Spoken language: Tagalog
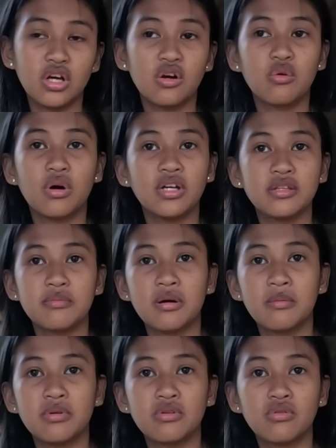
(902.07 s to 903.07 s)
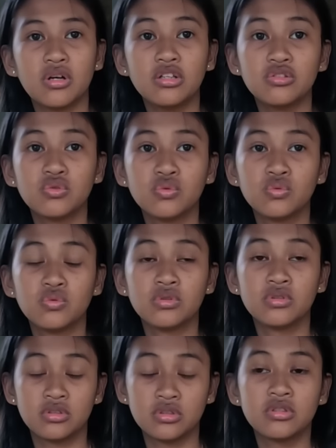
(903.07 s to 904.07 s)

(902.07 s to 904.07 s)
ginagawa ni mama nung ano. Oo.